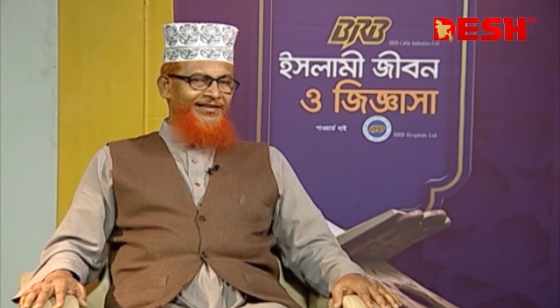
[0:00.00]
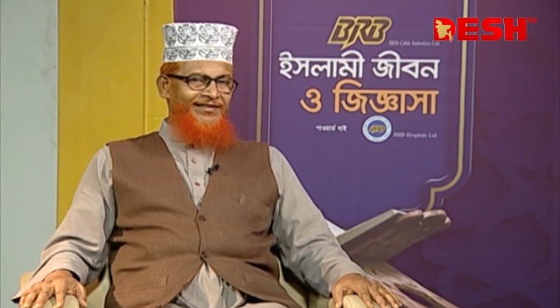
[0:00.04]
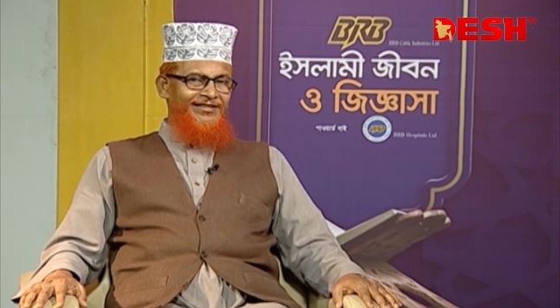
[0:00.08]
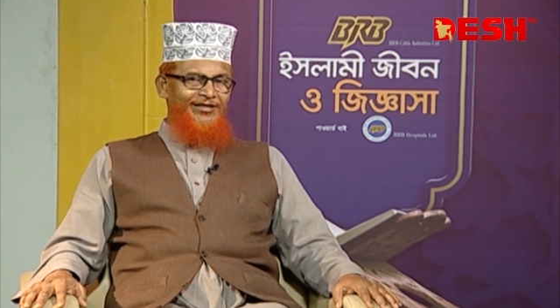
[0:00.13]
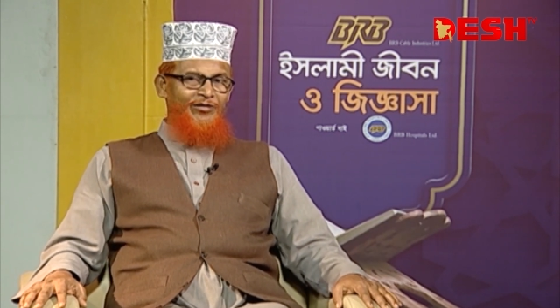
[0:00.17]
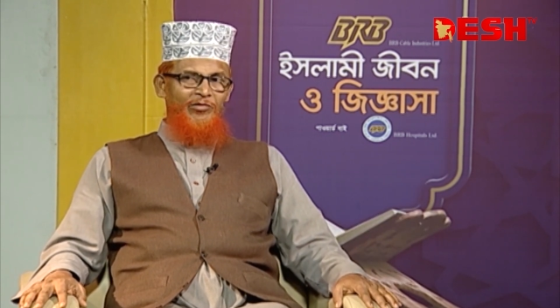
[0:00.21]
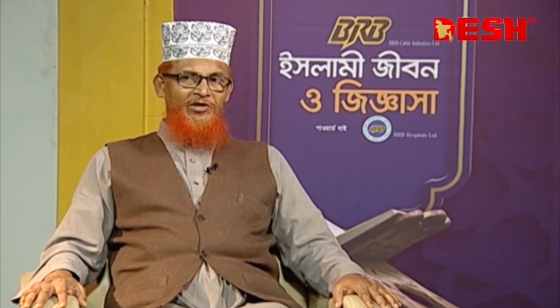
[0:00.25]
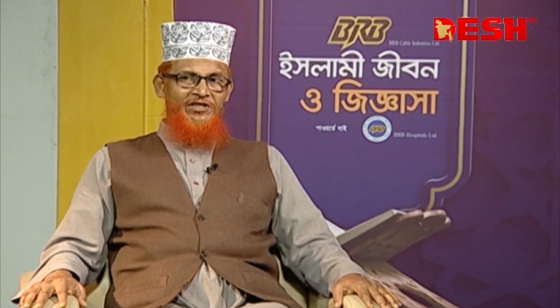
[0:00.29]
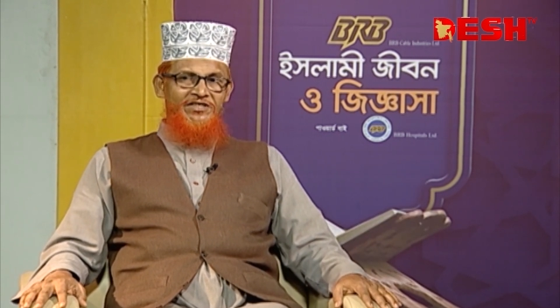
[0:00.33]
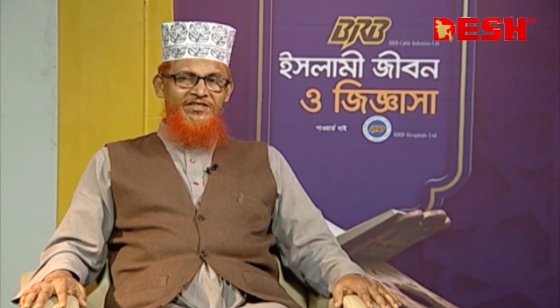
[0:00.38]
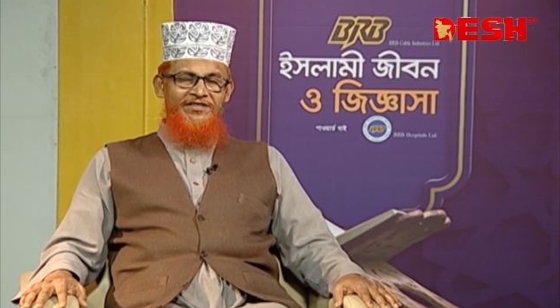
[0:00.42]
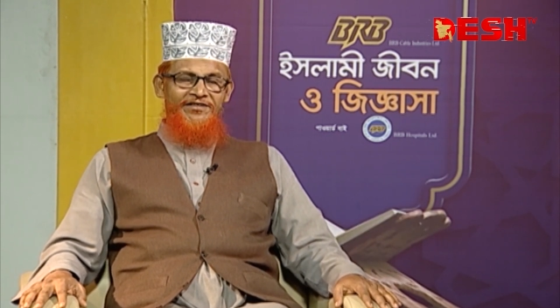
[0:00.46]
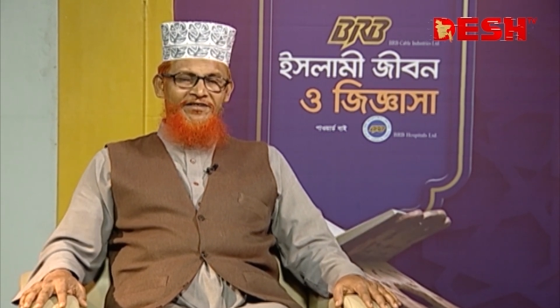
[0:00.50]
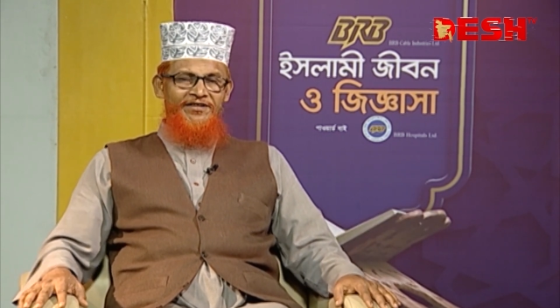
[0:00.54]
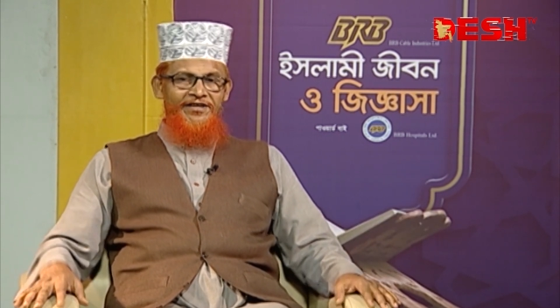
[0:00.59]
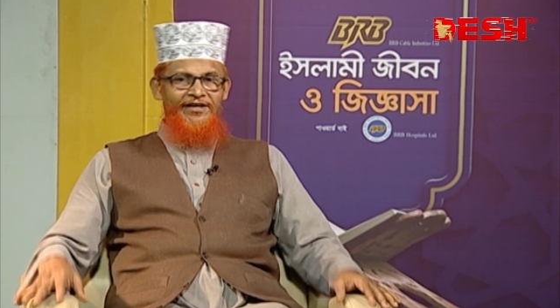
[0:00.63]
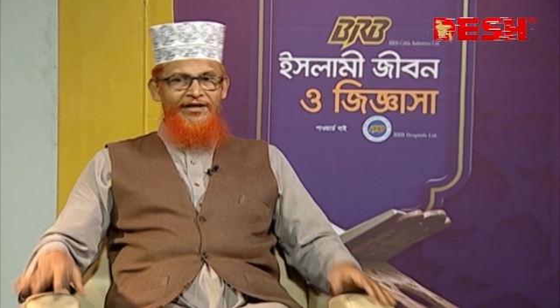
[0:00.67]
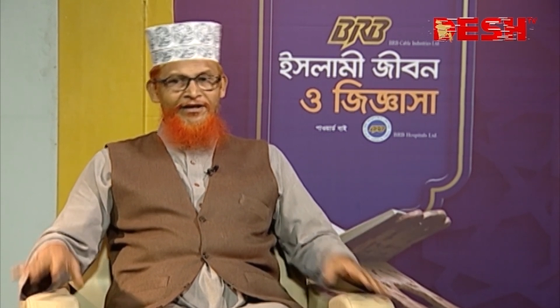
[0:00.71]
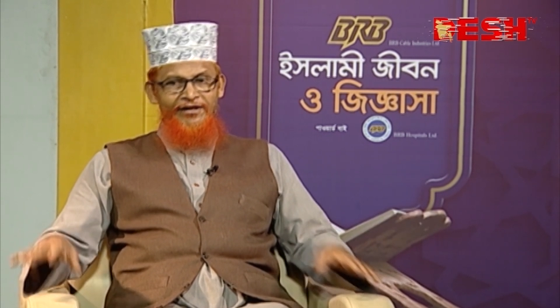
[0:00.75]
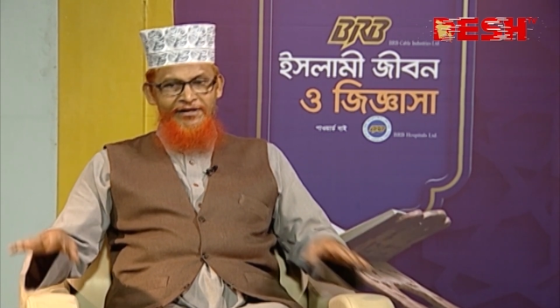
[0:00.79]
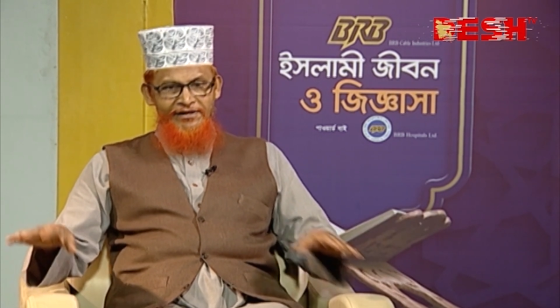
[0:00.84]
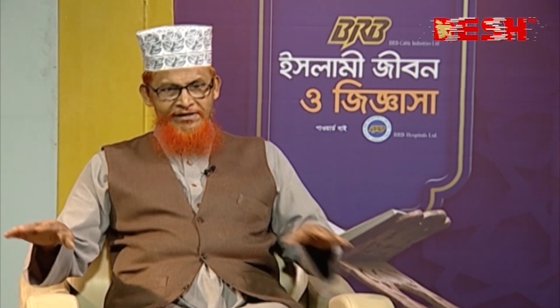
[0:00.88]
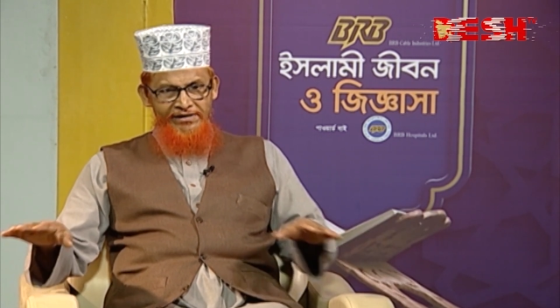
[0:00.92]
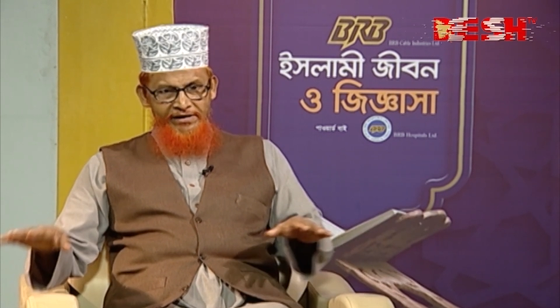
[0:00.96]
যে মসজিদে
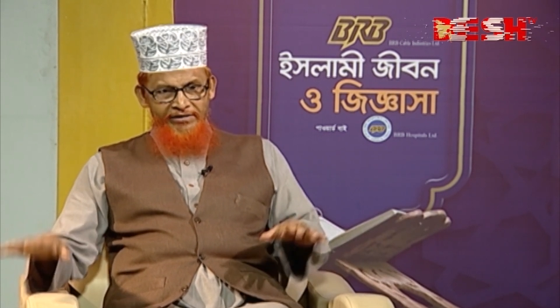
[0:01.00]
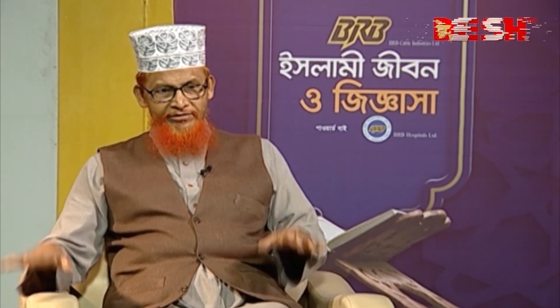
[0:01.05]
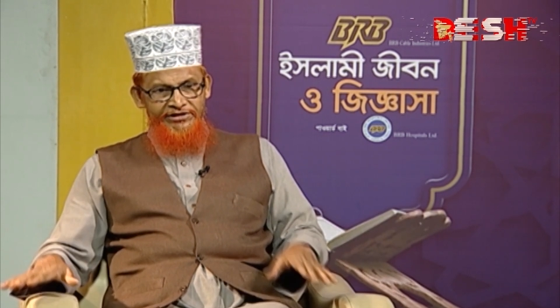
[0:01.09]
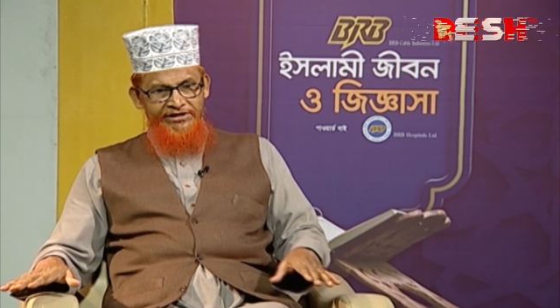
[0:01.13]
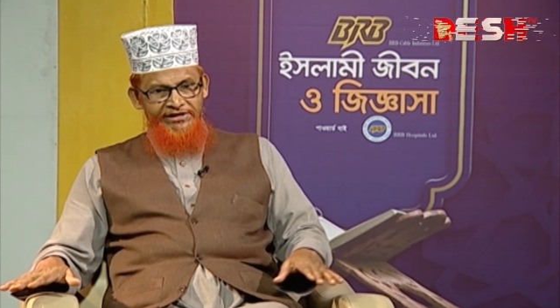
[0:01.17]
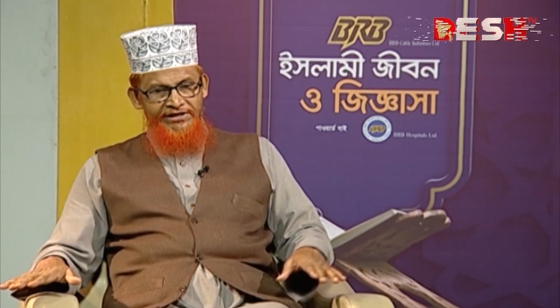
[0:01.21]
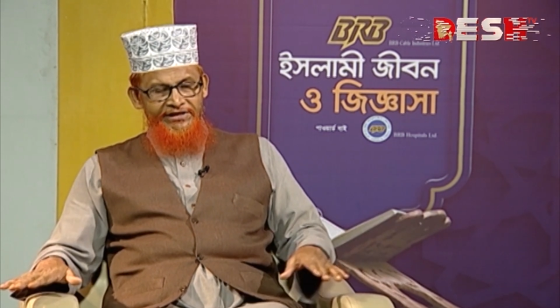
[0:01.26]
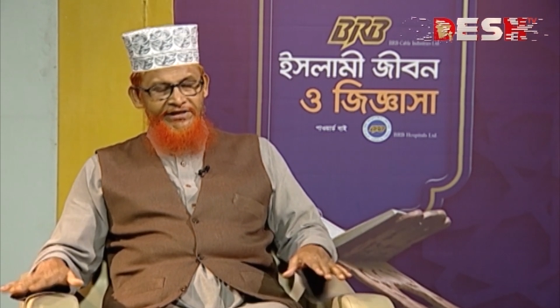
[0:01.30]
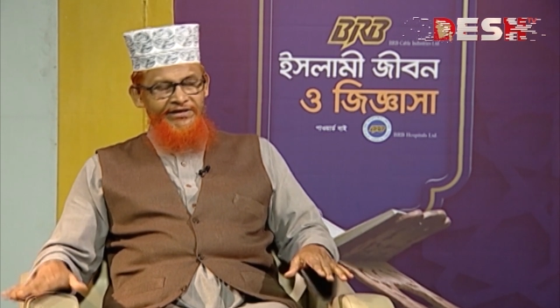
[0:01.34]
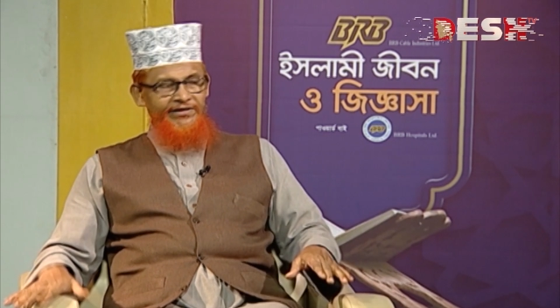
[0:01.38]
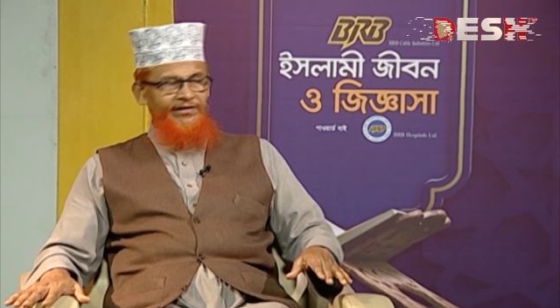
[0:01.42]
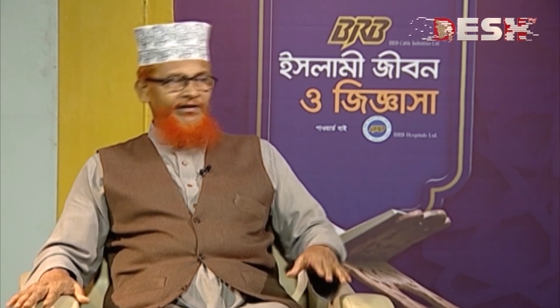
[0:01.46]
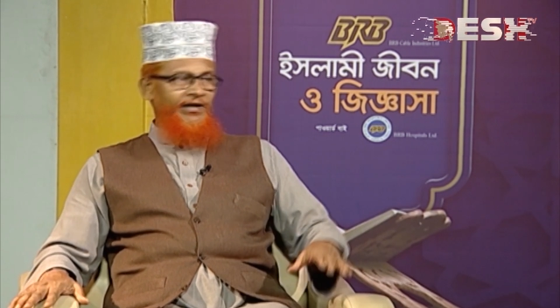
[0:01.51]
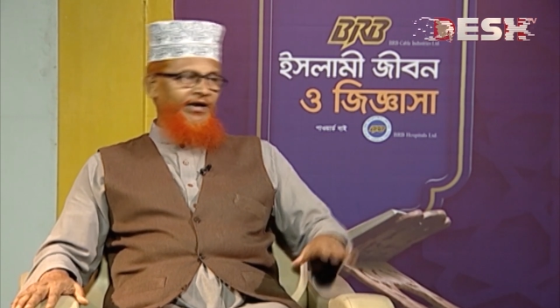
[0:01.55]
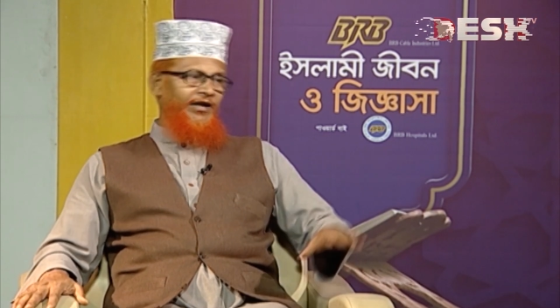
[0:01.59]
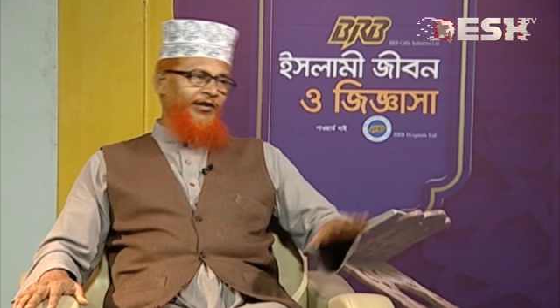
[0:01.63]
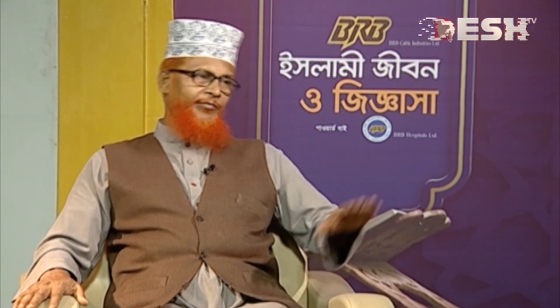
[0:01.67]
গিয়ে নিজেরাও শিখি